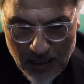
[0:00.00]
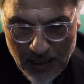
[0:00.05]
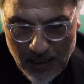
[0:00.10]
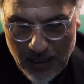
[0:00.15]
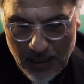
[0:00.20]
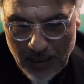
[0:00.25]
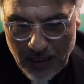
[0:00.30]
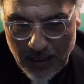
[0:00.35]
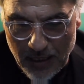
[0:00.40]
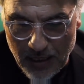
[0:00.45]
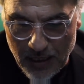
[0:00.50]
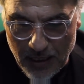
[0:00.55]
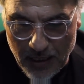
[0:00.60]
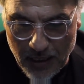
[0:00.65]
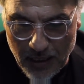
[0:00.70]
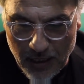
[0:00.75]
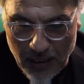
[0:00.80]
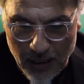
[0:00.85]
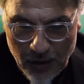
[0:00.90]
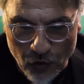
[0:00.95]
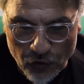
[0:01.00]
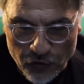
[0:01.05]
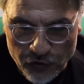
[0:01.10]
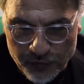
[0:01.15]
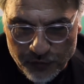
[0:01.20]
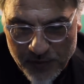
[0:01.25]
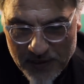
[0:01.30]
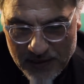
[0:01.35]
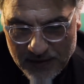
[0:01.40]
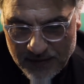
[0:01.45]
eh,
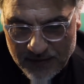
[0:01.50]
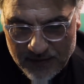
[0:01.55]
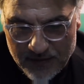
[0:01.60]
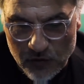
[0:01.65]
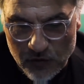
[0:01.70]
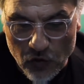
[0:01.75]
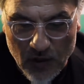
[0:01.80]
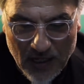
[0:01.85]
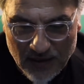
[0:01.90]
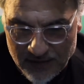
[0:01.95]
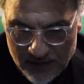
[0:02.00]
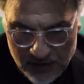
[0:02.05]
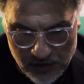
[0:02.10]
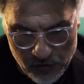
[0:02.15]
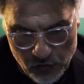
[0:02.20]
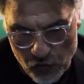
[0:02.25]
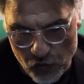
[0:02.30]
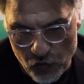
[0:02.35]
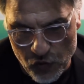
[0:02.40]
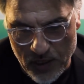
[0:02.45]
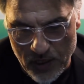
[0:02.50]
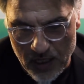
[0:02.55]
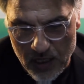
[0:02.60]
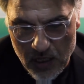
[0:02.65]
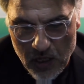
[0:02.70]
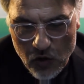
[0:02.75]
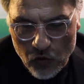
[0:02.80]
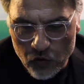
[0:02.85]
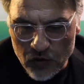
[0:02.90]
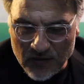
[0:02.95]
ospizi o case di cura,
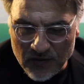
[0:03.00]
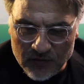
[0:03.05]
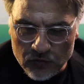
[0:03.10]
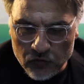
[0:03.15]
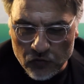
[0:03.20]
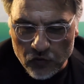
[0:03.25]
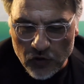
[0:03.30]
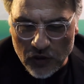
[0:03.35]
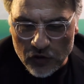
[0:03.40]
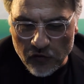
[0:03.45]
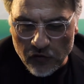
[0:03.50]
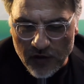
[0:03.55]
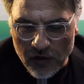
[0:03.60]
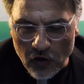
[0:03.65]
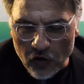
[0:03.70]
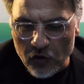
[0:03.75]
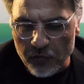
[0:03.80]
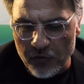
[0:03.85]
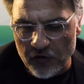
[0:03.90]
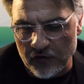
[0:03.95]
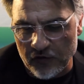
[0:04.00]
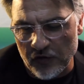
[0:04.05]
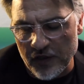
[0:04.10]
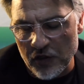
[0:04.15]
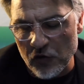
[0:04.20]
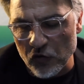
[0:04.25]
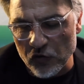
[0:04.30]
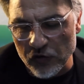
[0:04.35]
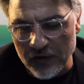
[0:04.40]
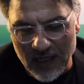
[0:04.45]
una struttura dove loro possono
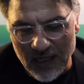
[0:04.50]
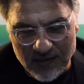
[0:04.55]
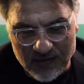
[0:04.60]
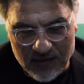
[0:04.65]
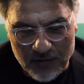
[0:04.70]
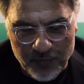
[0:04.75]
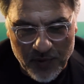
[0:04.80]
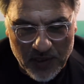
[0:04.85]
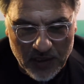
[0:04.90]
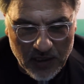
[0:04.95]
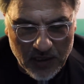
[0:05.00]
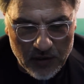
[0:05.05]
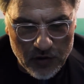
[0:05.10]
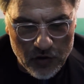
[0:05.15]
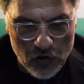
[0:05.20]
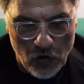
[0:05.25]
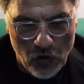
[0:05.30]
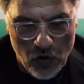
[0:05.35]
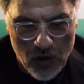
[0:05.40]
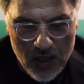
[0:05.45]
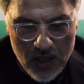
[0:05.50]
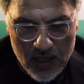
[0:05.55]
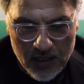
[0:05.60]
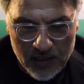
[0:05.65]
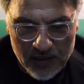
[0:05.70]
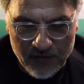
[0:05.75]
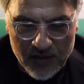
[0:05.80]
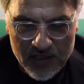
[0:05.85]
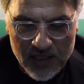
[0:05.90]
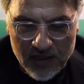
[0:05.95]
incontrarsi e perché no,
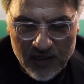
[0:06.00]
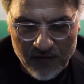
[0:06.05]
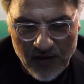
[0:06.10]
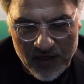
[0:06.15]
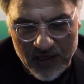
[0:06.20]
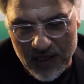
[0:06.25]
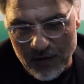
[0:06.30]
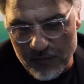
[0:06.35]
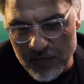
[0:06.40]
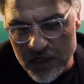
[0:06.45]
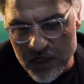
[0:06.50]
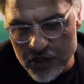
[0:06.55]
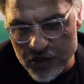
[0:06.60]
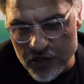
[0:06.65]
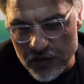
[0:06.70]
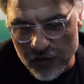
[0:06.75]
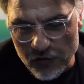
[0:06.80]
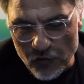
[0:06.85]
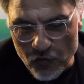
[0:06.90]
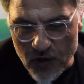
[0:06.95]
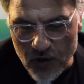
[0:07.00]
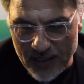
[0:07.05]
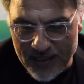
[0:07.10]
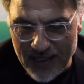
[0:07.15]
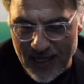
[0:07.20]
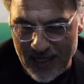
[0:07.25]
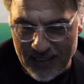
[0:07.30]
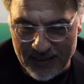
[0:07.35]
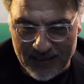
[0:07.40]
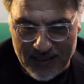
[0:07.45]
rivedere vecchi amici di lunga
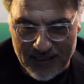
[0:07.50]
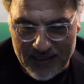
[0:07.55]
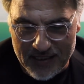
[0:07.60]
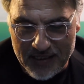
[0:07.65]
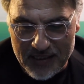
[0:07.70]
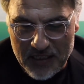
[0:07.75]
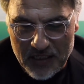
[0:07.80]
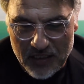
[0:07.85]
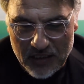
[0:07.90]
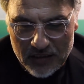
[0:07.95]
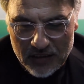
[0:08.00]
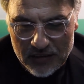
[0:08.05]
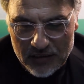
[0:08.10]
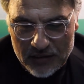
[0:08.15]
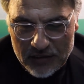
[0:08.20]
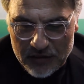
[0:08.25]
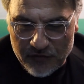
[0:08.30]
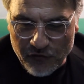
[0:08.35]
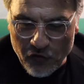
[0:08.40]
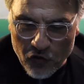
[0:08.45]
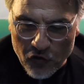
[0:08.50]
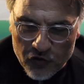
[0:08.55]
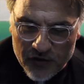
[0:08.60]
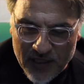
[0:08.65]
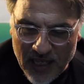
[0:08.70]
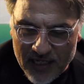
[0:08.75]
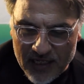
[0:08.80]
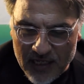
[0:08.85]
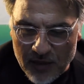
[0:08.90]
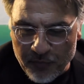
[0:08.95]
data, eh,
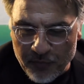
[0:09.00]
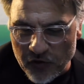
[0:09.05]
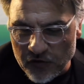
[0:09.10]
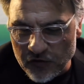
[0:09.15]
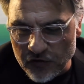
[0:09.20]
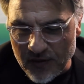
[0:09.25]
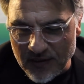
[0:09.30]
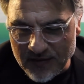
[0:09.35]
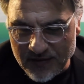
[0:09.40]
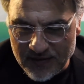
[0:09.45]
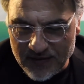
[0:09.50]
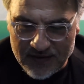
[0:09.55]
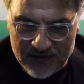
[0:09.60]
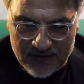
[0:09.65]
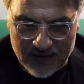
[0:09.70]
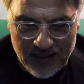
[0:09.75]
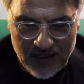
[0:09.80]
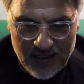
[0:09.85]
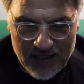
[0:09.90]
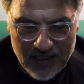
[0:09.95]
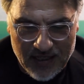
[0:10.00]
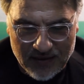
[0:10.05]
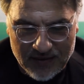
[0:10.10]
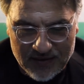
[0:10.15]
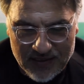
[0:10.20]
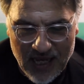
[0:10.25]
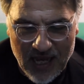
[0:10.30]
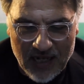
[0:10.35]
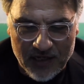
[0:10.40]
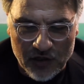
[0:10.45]
volontari che possono assistere gli
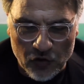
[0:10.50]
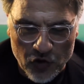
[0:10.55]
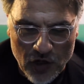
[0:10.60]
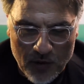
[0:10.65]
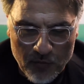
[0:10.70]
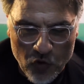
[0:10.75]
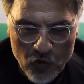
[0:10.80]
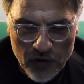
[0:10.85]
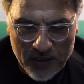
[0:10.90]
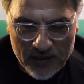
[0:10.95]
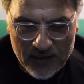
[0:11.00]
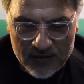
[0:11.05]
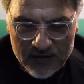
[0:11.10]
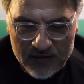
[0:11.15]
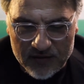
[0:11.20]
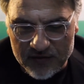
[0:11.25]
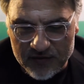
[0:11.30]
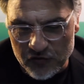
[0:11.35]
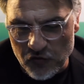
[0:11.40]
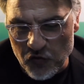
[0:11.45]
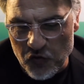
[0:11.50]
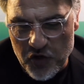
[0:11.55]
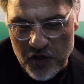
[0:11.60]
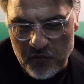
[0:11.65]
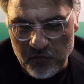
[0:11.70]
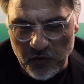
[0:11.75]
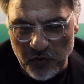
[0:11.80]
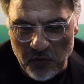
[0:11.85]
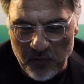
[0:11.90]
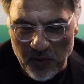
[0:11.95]
anziani con amore e dedizione
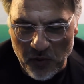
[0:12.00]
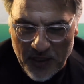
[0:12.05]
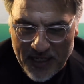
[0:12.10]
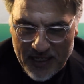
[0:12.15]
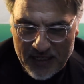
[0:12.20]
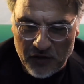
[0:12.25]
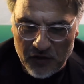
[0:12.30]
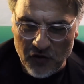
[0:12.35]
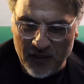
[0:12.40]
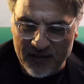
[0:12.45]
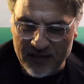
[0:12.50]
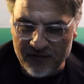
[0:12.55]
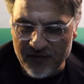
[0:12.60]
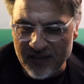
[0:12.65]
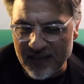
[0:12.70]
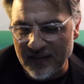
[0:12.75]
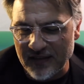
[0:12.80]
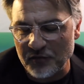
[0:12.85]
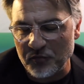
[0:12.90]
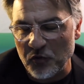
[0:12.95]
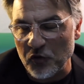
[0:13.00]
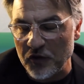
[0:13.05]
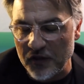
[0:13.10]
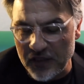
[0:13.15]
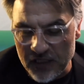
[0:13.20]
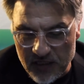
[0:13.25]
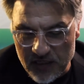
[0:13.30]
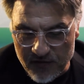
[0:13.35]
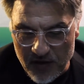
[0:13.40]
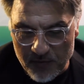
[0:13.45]
proponendo attività
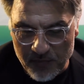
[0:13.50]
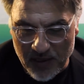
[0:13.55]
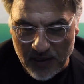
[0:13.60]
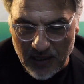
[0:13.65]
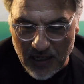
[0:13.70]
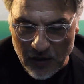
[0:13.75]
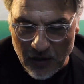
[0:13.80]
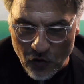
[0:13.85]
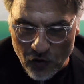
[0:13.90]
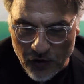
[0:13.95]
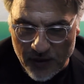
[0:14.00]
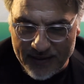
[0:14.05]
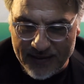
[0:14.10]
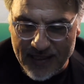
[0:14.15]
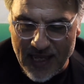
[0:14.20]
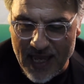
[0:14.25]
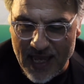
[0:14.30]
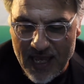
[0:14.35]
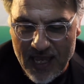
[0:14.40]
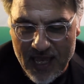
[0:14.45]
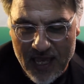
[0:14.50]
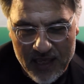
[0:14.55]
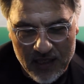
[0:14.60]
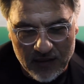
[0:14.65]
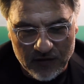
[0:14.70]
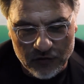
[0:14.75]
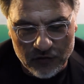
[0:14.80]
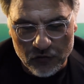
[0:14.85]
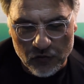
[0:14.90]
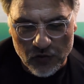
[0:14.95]
sportive per la loro età e
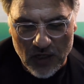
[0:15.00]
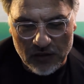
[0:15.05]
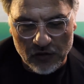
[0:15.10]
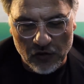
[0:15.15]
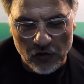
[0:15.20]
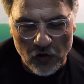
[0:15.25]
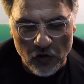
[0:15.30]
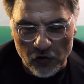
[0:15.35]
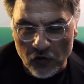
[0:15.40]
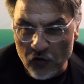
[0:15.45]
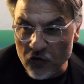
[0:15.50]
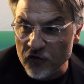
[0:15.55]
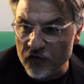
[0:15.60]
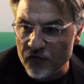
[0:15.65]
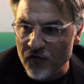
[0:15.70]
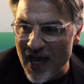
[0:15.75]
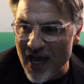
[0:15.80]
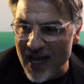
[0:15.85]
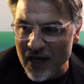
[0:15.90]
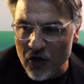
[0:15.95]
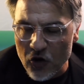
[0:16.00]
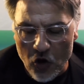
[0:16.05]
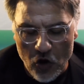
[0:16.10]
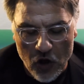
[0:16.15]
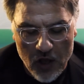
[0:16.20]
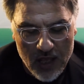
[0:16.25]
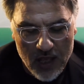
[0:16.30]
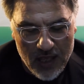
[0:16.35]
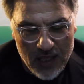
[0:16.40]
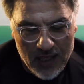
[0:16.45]
assicurando loro lo svago
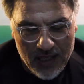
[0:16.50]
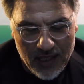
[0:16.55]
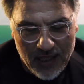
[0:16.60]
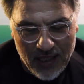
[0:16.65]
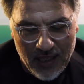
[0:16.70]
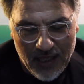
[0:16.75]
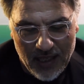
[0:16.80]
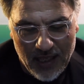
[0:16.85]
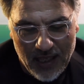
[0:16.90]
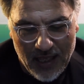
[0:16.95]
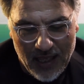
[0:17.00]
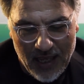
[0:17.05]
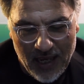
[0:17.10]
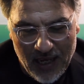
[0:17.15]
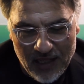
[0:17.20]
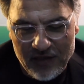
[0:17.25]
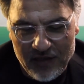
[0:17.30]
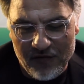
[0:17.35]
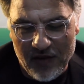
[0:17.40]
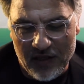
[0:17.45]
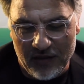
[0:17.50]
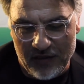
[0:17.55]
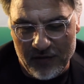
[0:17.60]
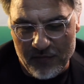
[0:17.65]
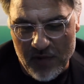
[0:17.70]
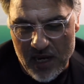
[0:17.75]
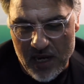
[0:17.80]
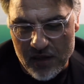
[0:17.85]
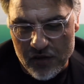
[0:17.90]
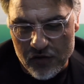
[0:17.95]
e
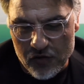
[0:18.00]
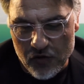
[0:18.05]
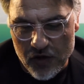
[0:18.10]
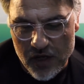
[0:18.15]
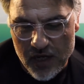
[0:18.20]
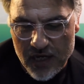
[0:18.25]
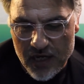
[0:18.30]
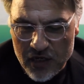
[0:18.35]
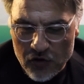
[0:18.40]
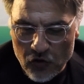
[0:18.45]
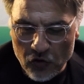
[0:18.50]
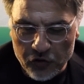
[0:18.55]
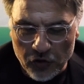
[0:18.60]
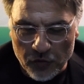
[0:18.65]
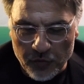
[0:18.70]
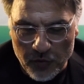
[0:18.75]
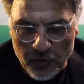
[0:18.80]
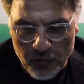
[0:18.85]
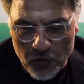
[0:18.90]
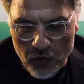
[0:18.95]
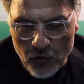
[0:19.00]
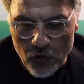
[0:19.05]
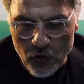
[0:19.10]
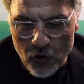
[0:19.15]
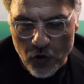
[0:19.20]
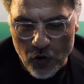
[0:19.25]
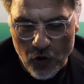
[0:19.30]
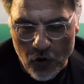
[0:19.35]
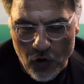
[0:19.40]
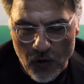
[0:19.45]
divertimento. Inoltre
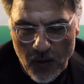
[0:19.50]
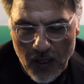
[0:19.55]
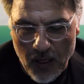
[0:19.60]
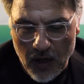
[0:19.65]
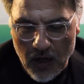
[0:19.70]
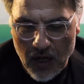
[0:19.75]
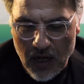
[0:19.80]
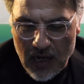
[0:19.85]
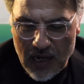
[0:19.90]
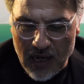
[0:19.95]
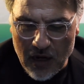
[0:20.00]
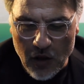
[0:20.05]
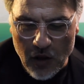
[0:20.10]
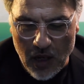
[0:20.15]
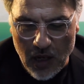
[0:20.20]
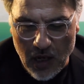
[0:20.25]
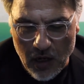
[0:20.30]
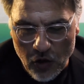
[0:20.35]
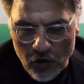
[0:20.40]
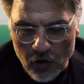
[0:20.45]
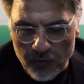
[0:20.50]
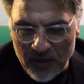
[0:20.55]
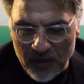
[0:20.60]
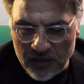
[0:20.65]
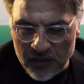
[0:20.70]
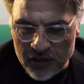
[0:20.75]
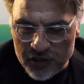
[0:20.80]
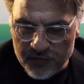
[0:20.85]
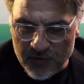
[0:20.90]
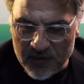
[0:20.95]
propongo la, la loro
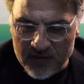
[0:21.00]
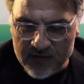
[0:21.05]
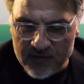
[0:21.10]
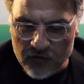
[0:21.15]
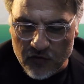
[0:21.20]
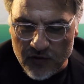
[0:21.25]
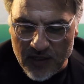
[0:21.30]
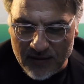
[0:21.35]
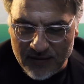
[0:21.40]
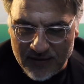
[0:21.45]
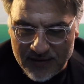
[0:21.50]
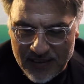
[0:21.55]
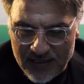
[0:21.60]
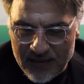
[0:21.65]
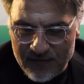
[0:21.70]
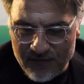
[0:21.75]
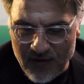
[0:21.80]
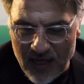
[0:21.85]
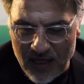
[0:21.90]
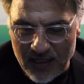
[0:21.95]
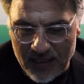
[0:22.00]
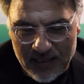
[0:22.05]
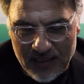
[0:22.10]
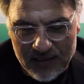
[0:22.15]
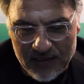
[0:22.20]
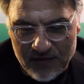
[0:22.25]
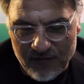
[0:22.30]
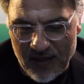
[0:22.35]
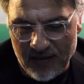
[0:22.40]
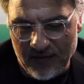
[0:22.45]
partecipazione attiva in
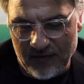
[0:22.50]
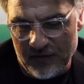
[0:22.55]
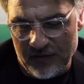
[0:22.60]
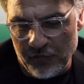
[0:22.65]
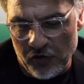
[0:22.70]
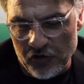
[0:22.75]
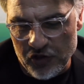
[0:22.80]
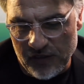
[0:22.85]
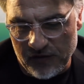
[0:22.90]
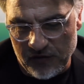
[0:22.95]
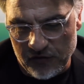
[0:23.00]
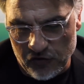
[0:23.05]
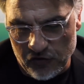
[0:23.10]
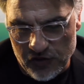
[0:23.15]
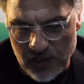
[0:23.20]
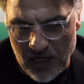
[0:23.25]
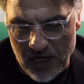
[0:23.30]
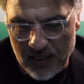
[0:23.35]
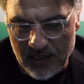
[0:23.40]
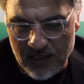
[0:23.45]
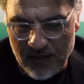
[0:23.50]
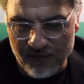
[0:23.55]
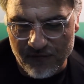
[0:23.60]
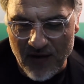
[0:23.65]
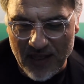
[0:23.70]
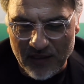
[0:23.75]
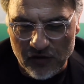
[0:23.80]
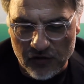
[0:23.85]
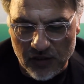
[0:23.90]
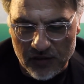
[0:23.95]
diversi progetti sociali che
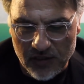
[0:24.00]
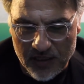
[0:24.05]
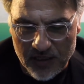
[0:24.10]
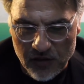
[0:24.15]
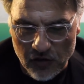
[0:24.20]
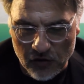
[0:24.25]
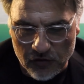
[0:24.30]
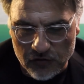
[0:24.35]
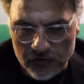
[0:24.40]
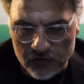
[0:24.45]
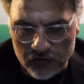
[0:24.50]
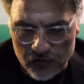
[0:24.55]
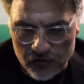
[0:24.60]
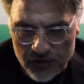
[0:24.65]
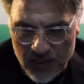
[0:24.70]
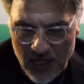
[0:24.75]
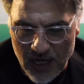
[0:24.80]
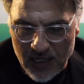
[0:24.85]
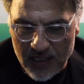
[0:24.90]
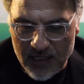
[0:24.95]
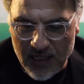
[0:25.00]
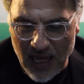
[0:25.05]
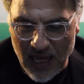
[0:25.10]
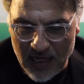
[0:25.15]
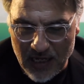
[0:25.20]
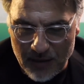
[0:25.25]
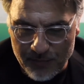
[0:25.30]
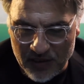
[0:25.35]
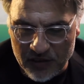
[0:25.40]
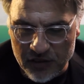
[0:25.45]
vadano dagli orti sociali
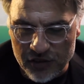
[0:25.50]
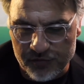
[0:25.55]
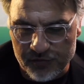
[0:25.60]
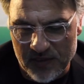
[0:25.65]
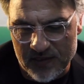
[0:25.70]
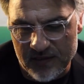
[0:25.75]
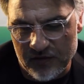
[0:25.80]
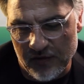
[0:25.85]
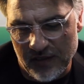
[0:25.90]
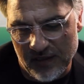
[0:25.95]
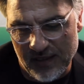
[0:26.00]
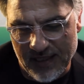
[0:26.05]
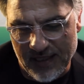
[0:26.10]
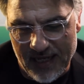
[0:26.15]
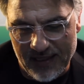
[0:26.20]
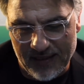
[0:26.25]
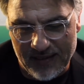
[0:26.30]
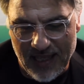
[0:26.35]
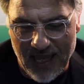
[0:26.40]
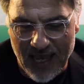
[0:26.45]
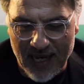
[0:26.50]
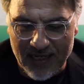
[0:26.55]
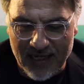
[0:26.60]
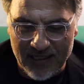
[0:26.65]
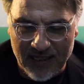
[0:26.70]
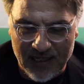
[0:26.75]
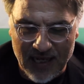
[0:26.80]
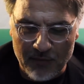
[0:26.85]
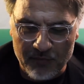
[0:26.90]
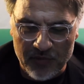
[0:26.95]
alla partecipazione diretta anche
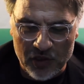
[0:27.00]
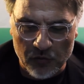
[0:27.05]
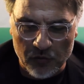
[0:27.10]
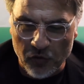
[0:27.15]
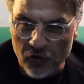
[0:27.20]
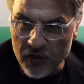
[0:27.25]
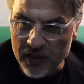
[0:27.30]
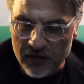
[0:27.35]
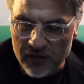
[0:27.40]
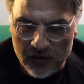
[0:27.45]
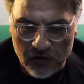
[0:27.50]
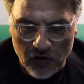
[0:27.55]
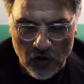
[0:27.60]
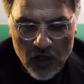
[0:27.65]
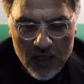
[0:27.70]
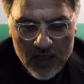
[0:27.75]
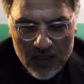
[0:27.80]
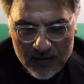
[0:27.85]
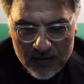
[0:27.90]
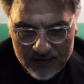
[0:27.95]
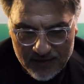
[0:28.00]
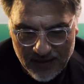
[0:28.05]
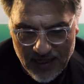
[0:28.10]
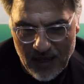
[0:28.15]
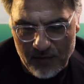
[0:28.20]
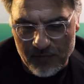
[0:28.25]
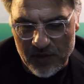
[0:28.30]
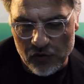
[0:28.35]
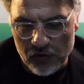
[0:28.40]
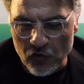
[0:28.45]
nell'ambito politico
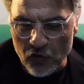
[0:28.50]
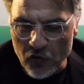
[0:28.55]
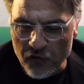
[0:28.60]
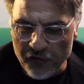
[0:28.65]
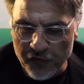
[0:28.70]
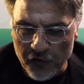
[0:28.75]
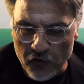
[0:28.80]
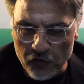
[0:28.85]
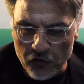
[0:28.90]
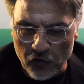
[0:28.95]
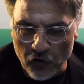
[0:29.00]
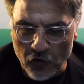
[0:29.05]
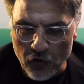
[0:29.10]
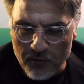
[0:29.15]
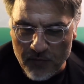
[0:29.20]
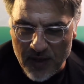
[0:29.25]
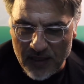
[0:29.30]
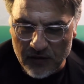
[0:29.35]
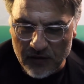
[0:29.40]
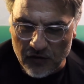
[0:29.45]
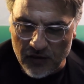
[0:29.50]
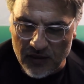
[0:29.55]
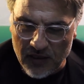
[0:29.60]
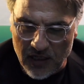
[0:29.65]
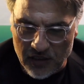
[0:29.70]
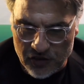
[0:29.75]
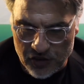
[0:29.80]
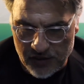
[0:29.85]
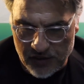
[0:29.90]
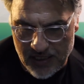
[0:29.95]
tramite un confronto con mentori
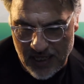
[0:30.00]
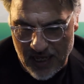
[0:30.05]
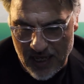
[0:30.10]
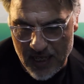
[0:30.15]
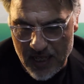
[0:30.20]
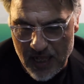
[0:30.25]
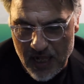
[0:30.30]
della città.